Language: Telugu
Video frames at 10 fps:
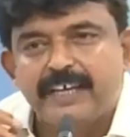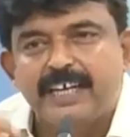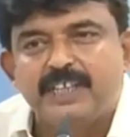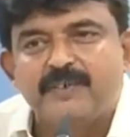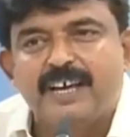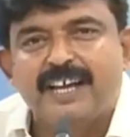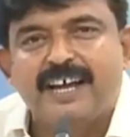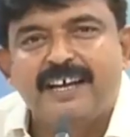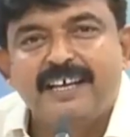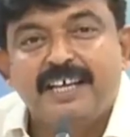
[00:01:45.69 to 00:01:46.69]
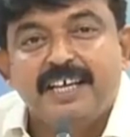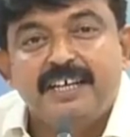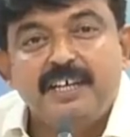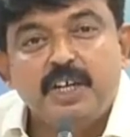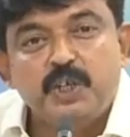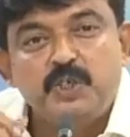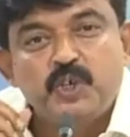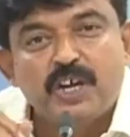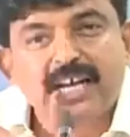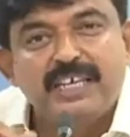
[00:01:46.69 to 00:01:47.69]
ఐదు వేల
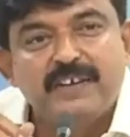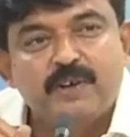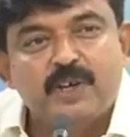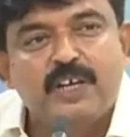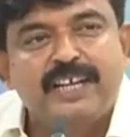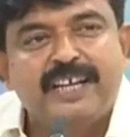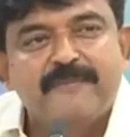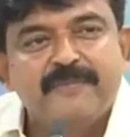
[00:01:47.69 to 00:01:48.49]
నిరుద్యోగ యువకుల్ని